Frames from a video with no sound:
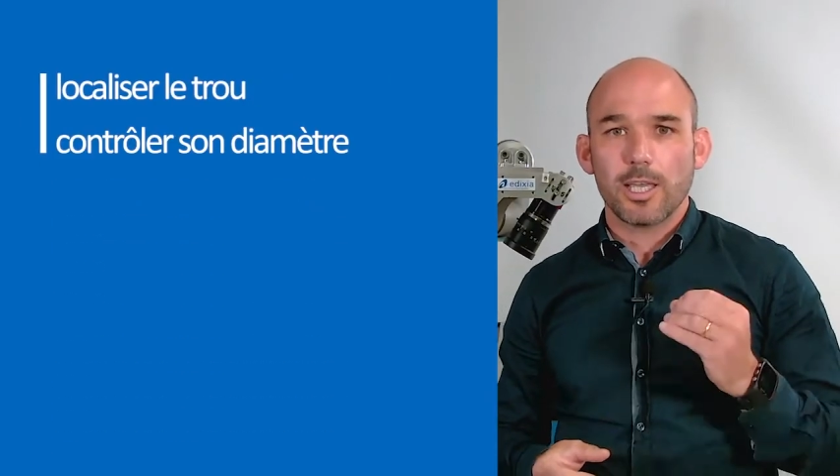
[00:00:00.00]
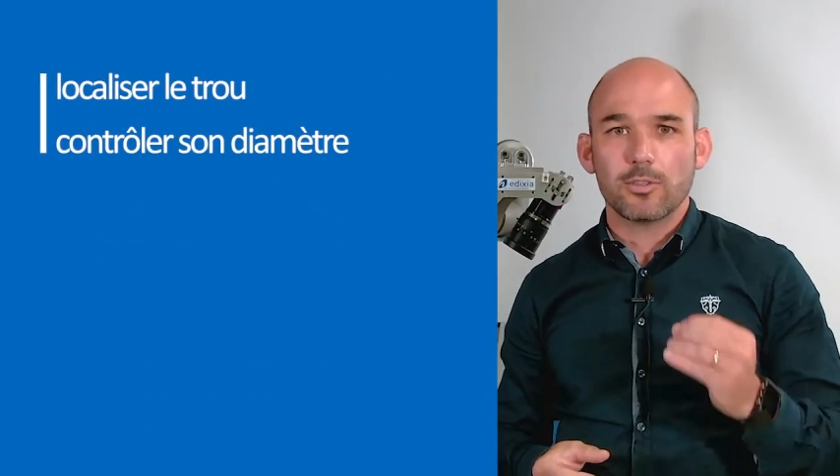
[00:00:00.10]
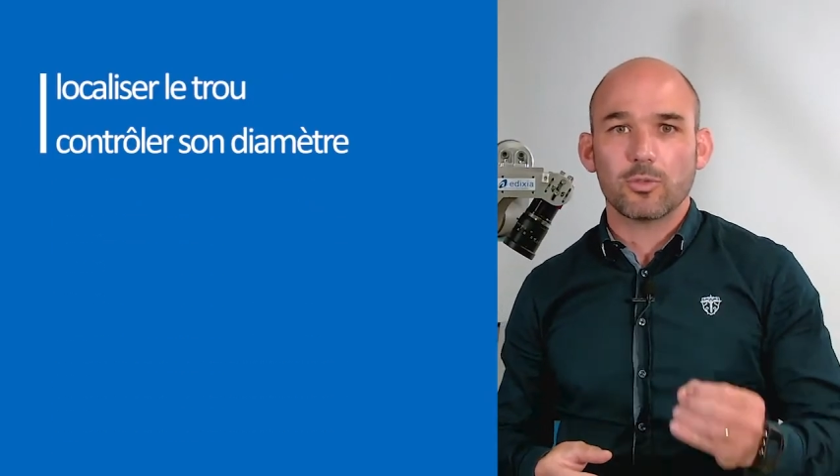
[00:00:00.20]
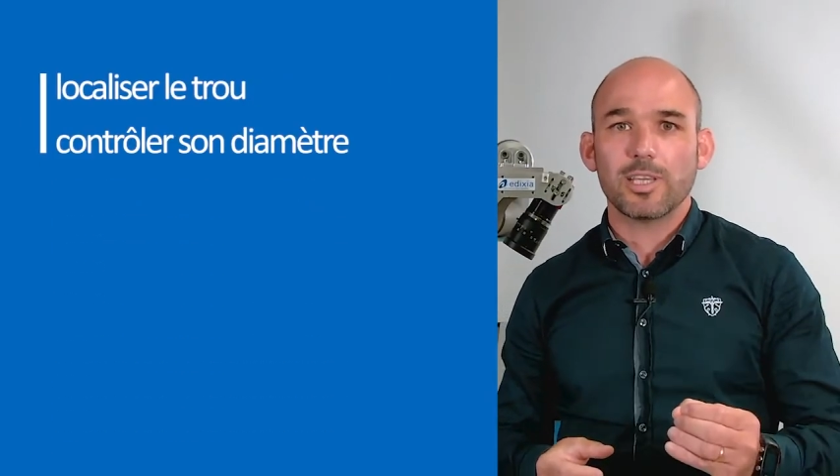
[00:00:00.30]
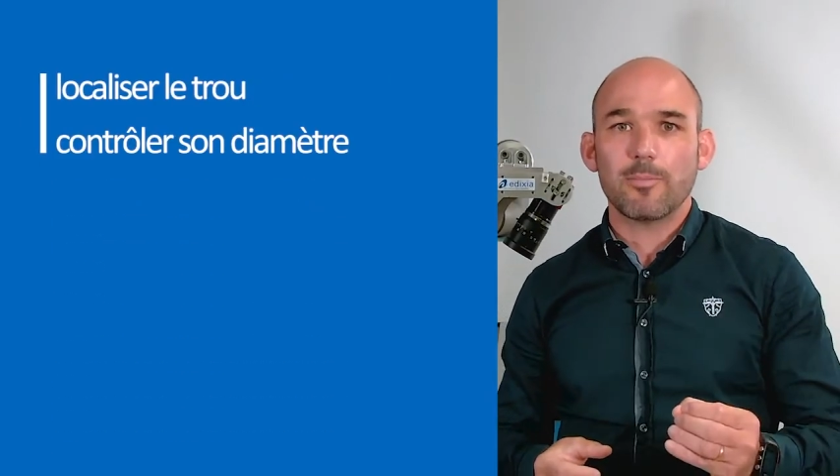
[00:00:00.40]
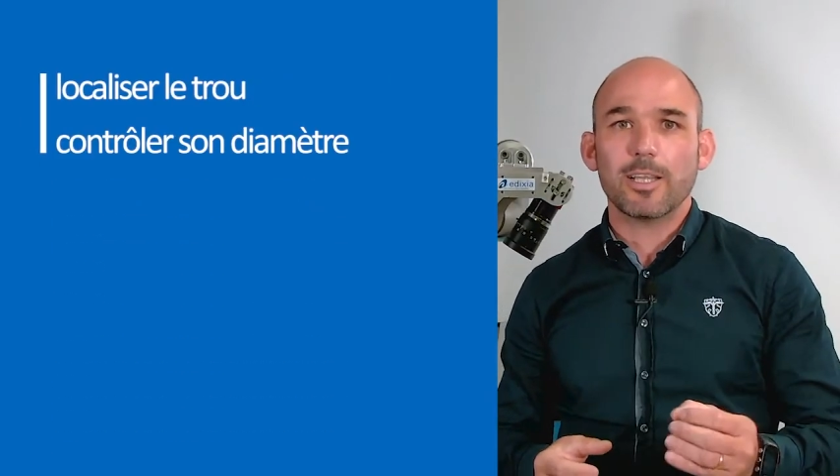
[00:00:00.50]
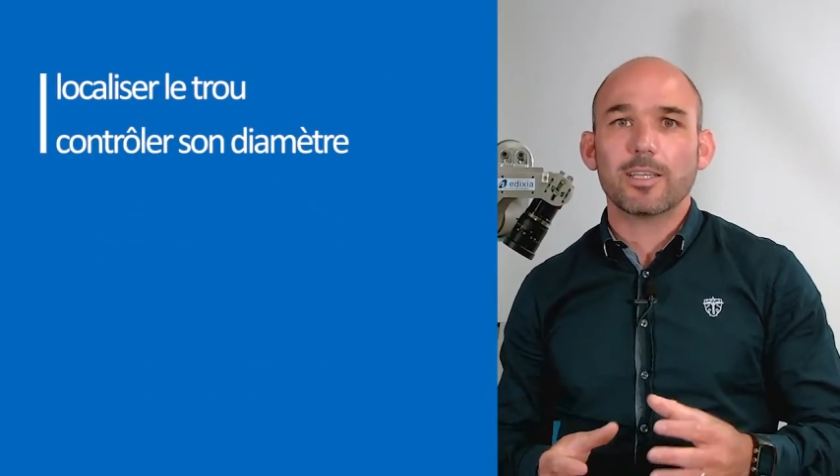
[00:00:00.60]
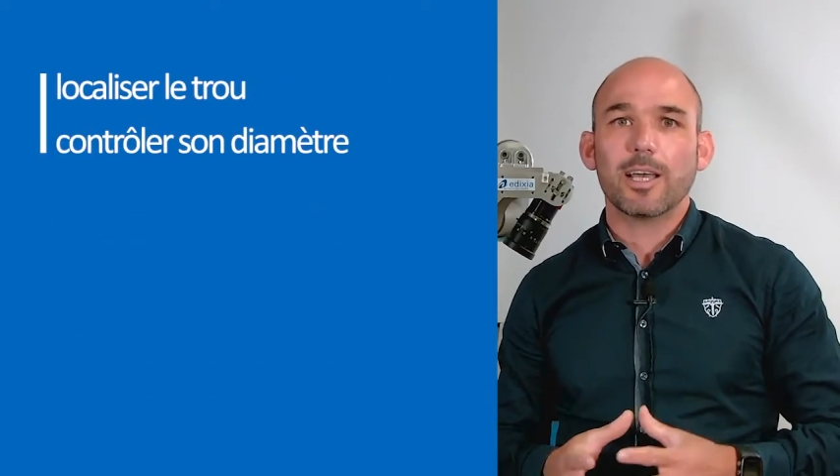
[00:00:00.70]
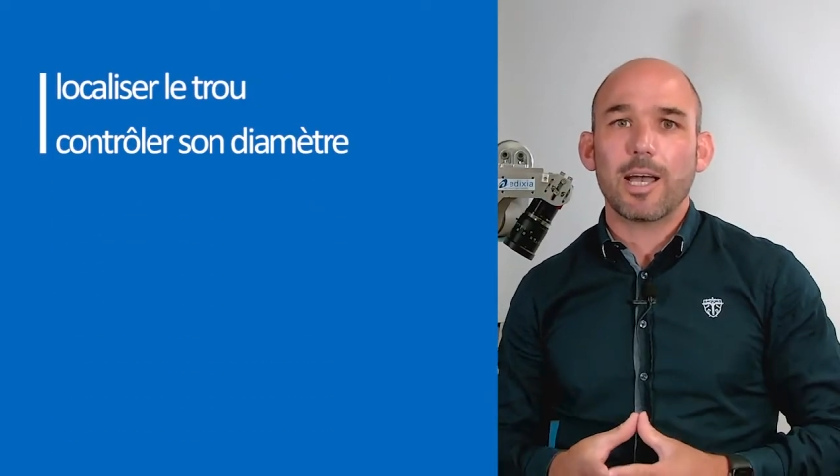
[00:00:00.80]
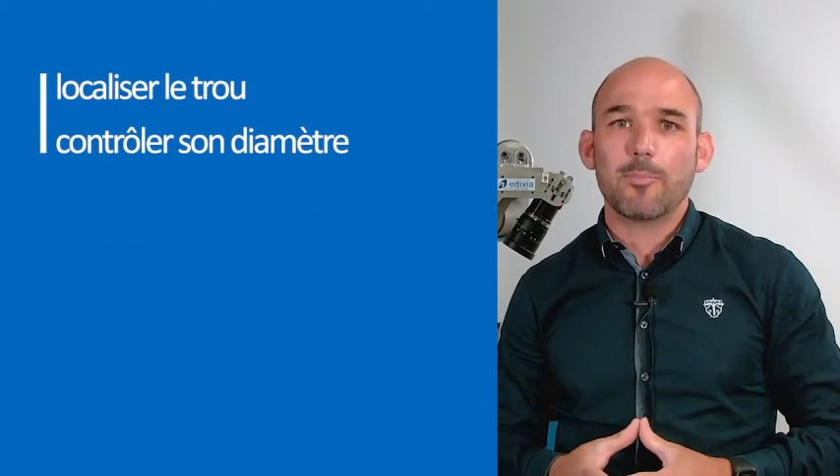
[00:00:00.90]
et son
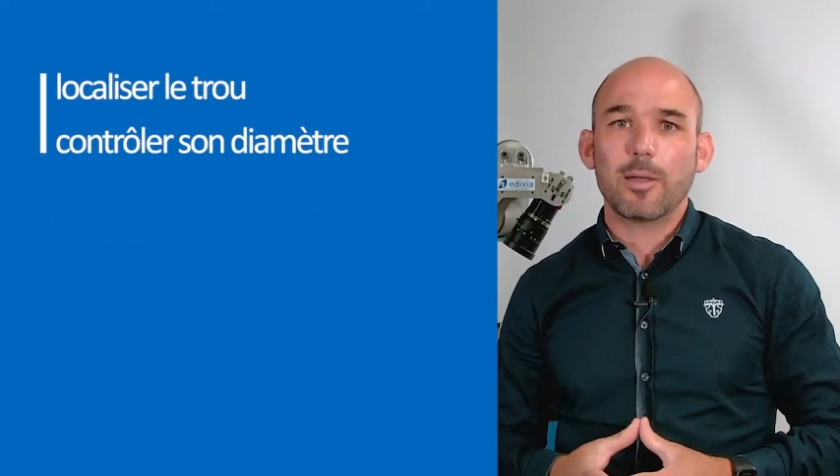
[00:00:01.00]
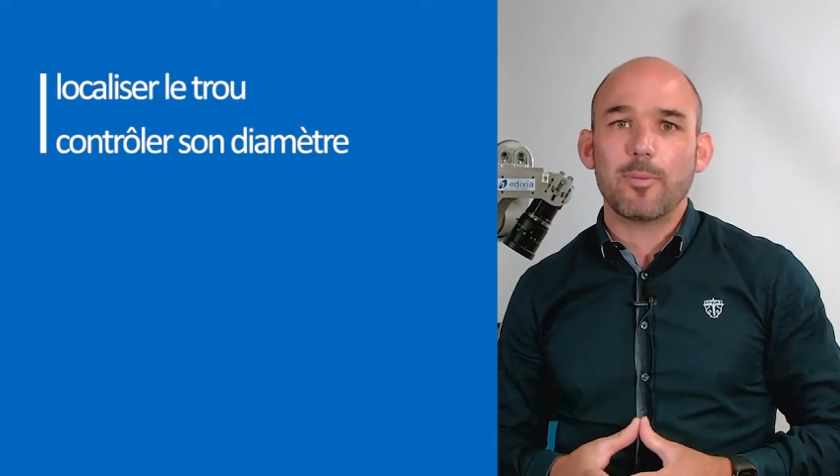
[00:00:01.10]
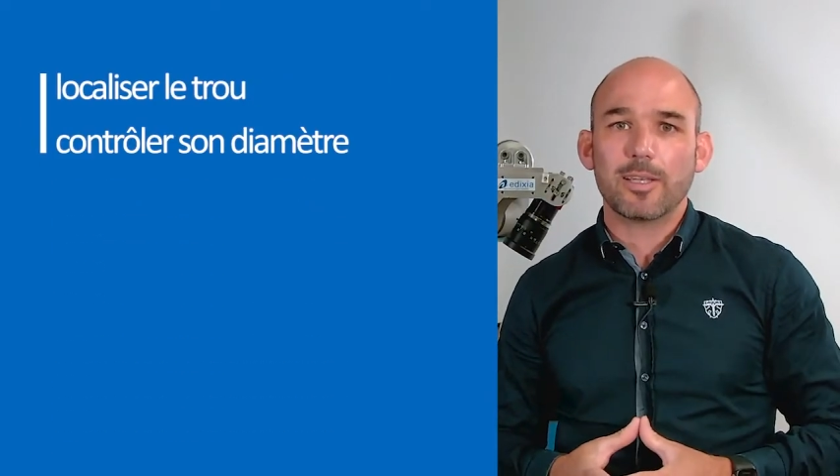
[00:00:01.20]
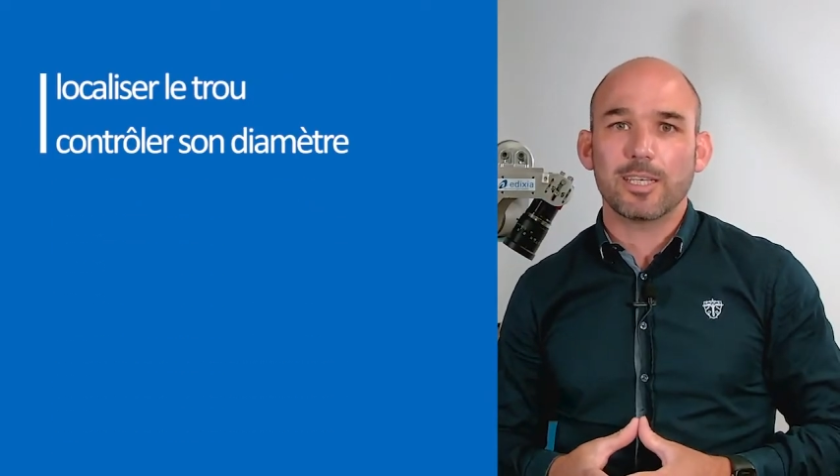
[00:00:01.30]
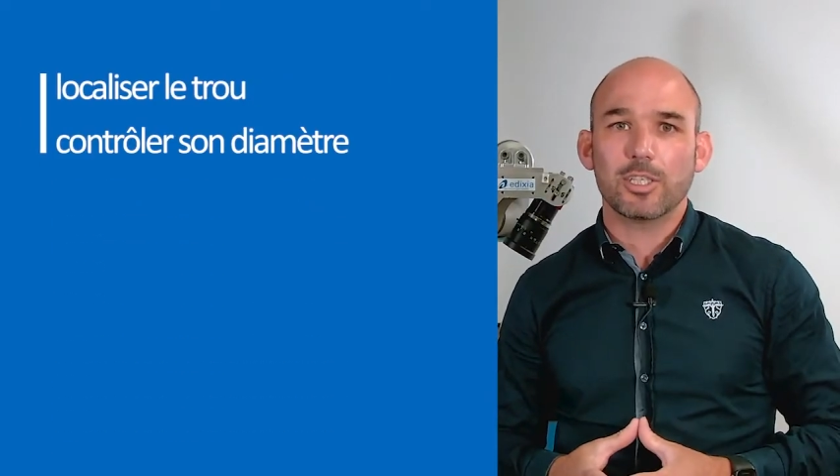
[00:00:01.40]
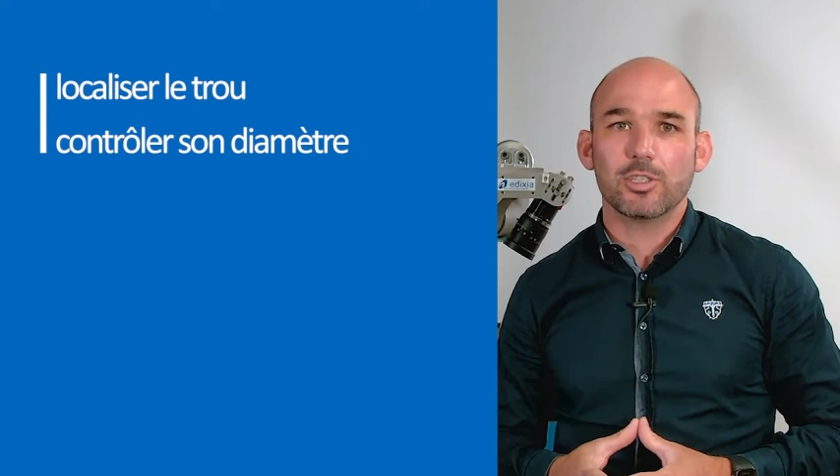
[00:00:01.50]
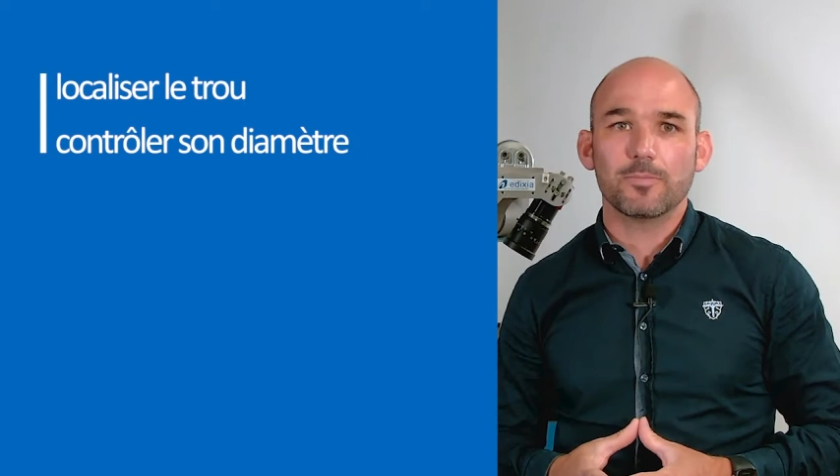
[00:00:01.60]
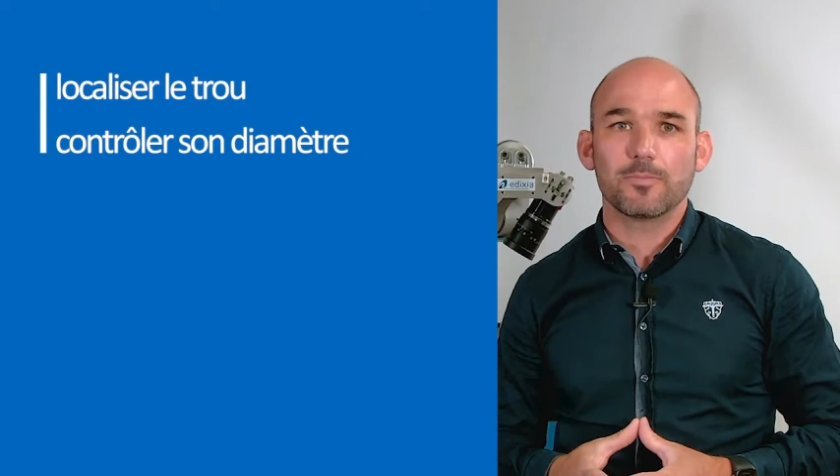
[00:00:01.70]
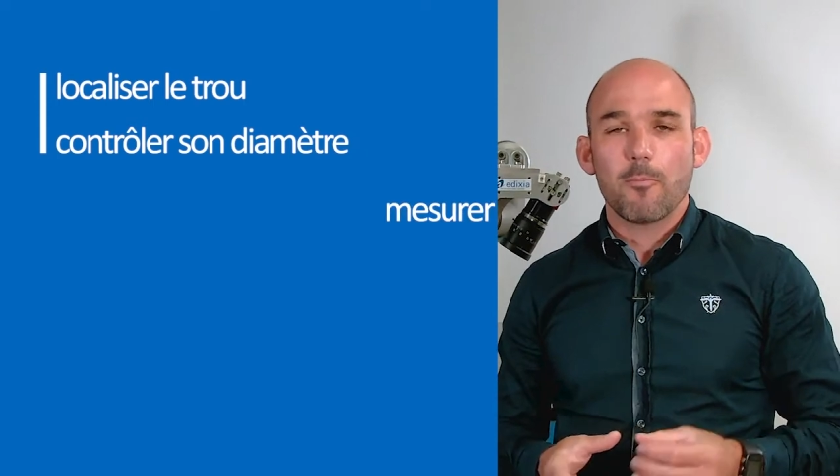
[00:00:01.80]
diamètre après perçage,